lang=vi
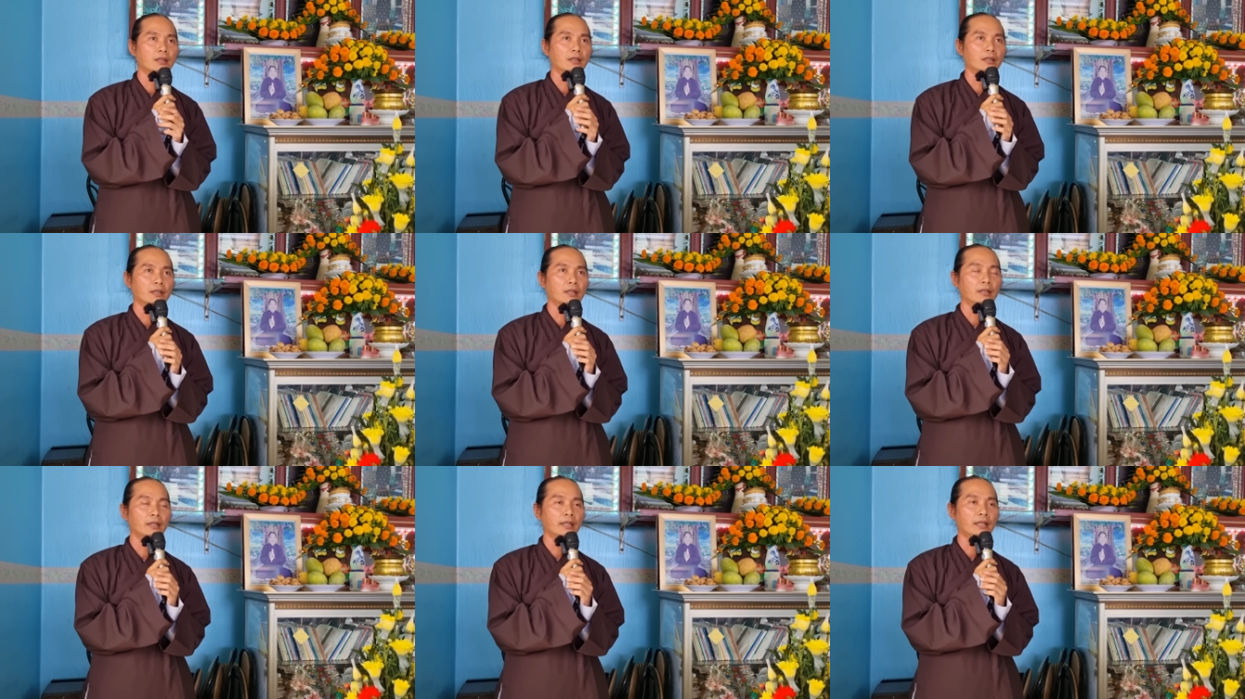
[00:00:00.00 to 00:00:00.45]

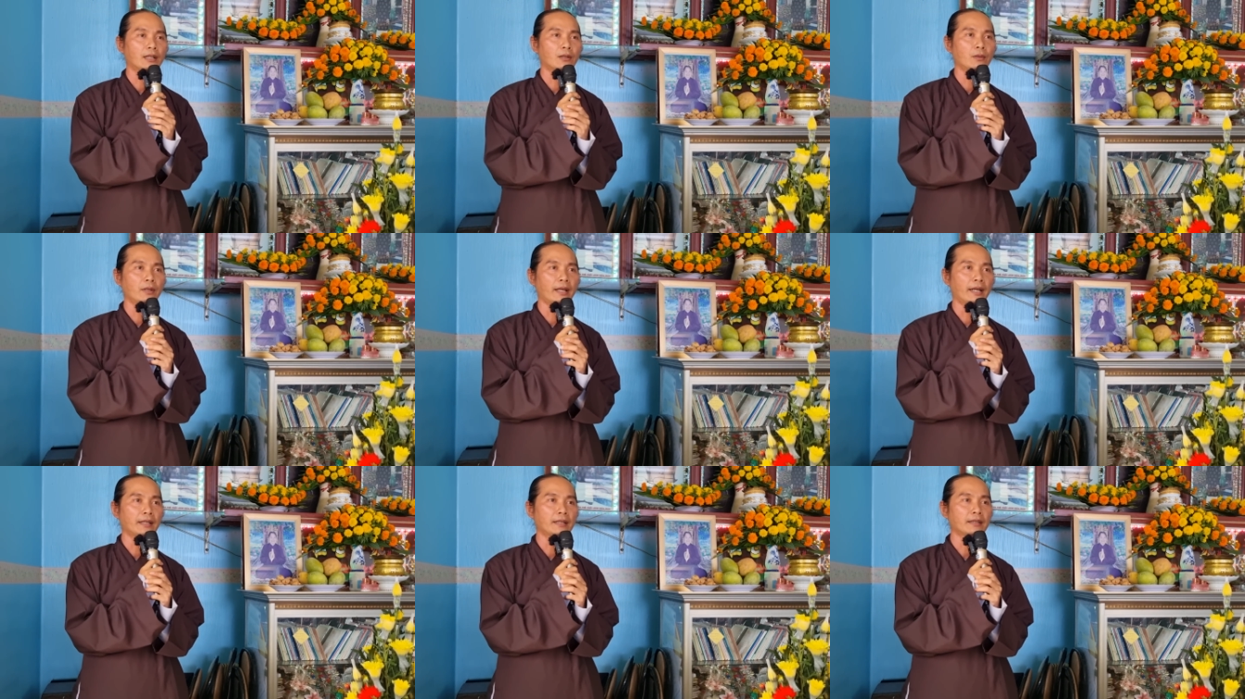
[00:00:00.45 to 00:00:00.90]
những cái
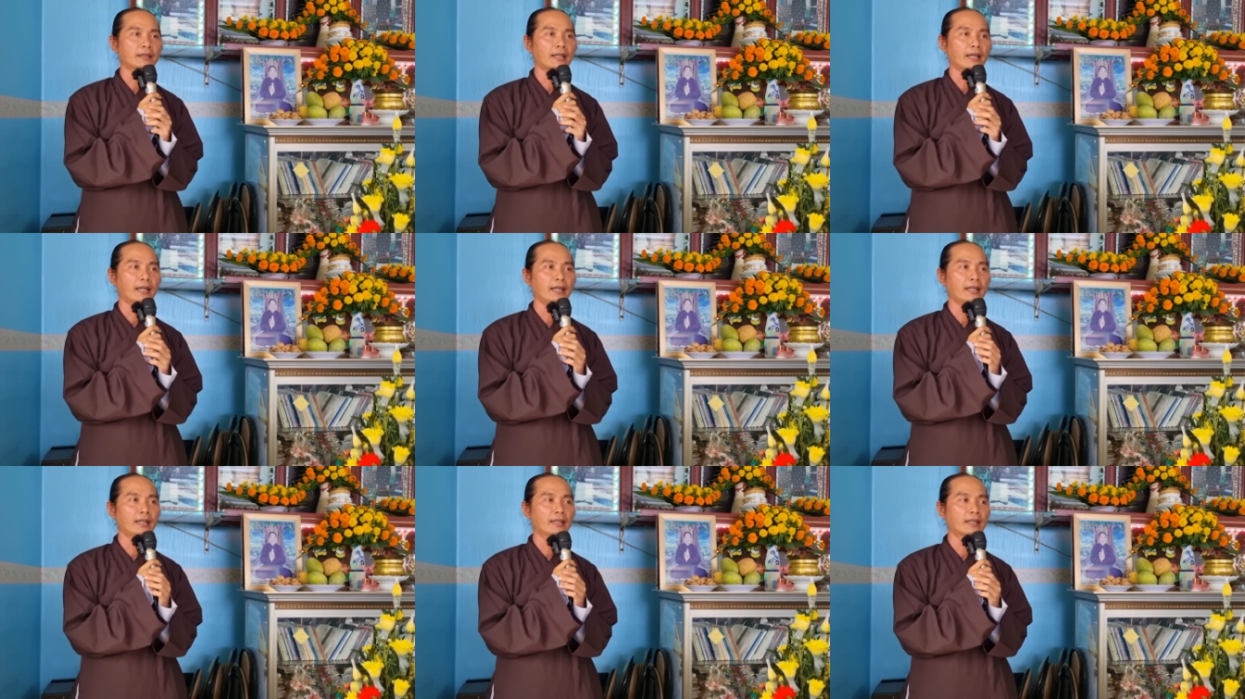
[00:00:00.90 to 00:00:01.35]
câu giảng Đức
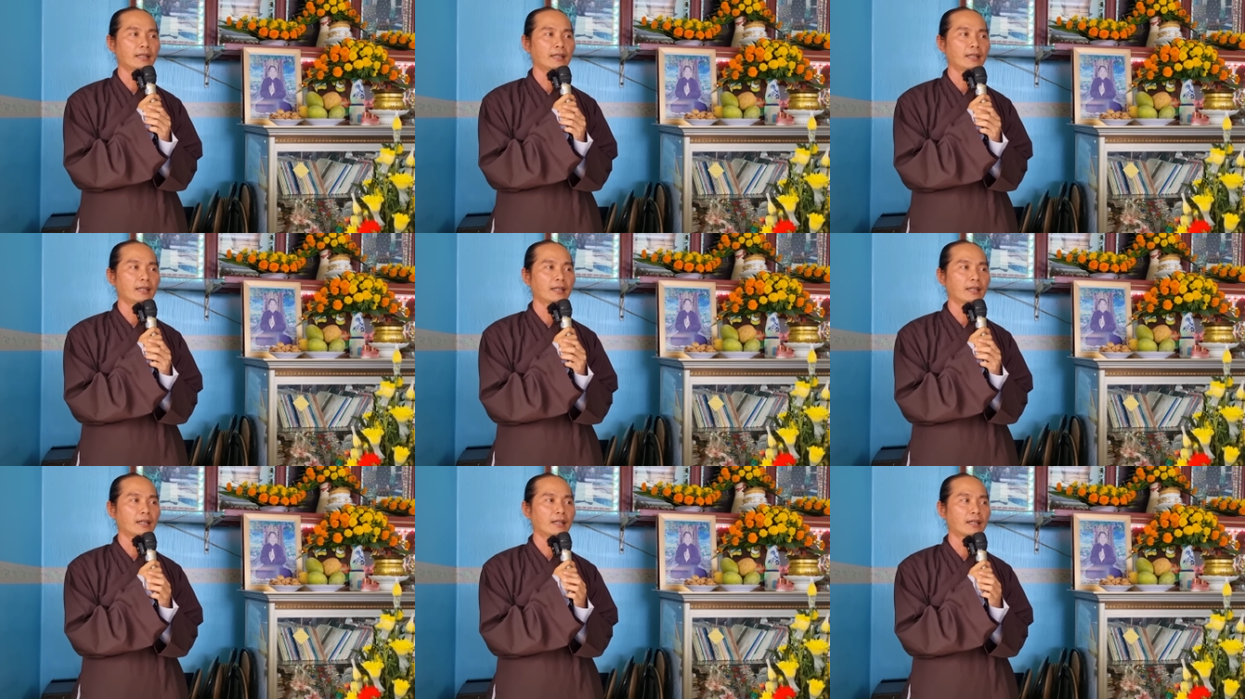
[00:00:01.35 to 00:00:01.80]
Thầy
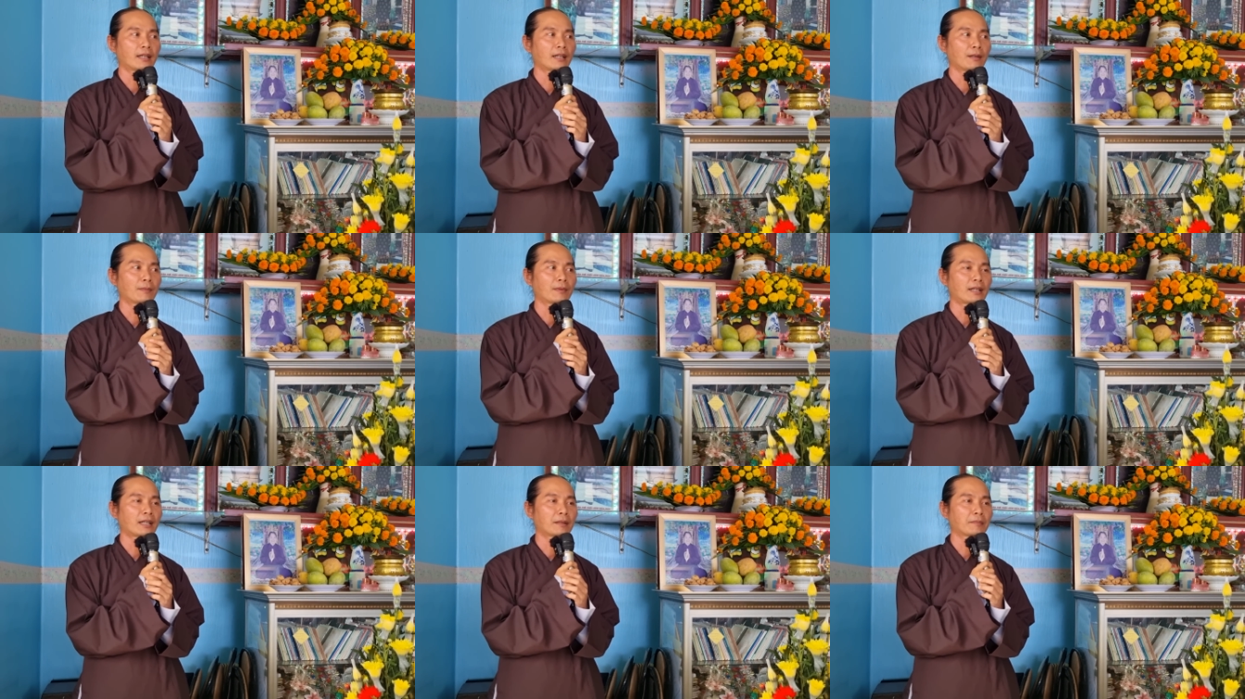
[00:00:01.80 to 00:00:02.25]
thì
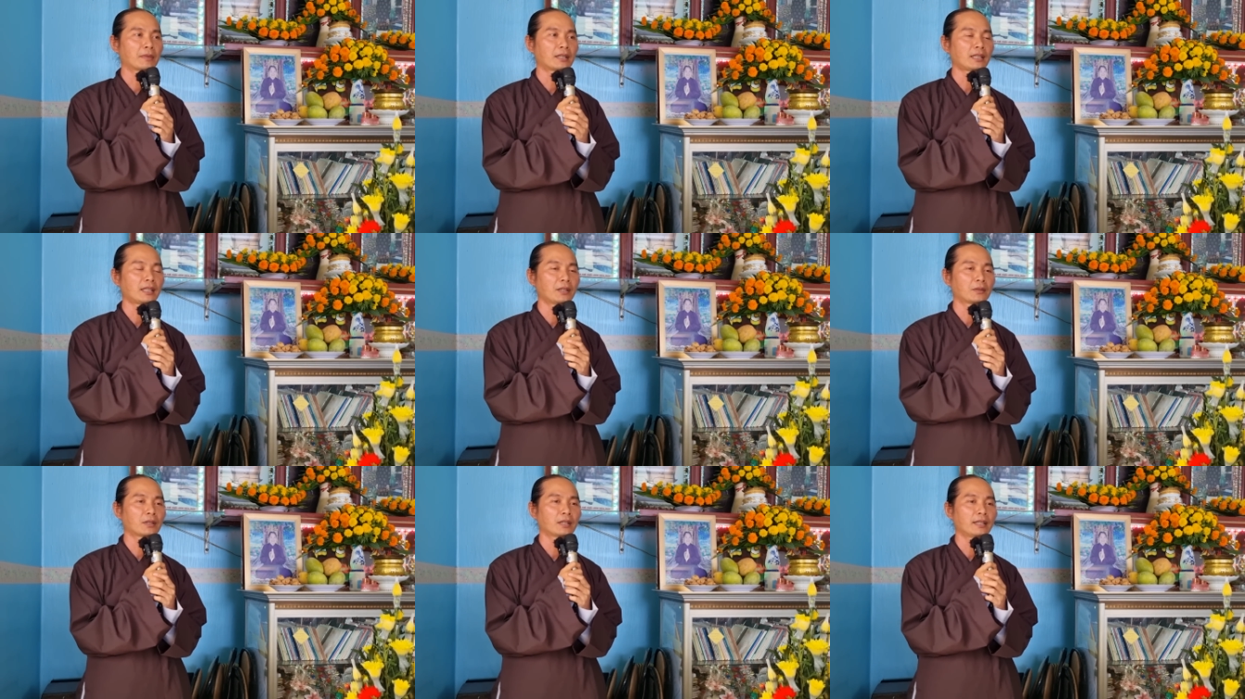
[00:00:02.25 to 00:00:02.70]
không cần mất
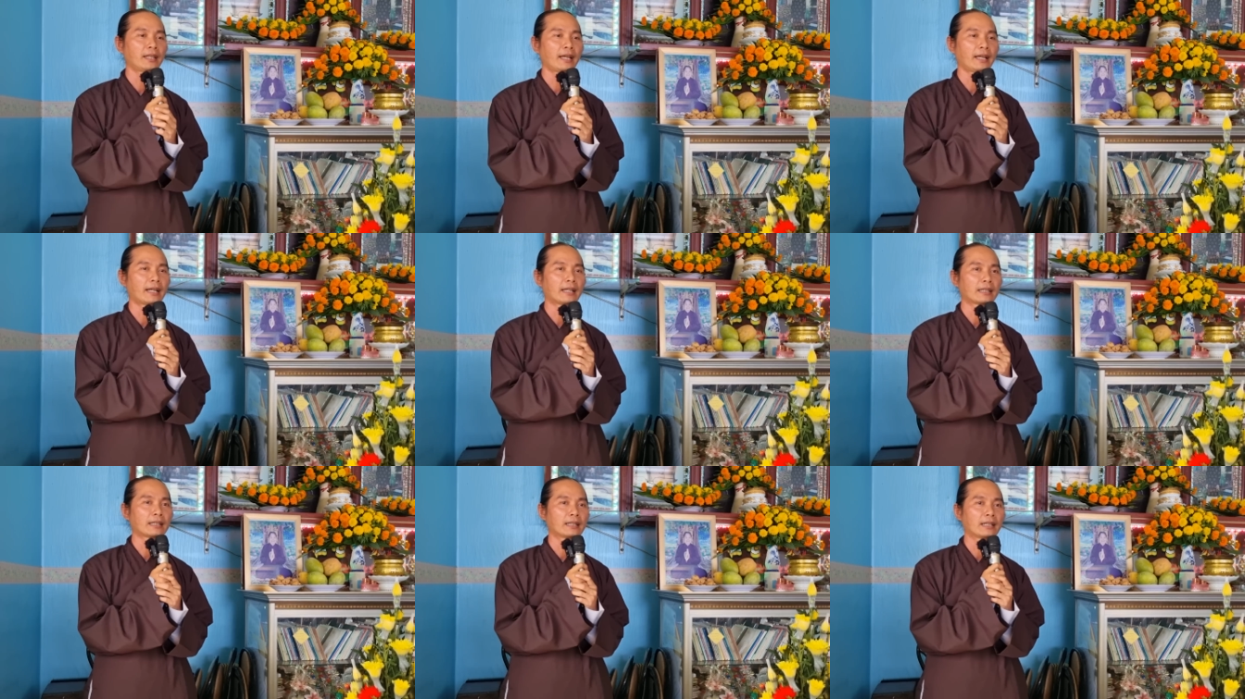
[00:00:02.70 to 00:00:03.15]
nhiều thời gian.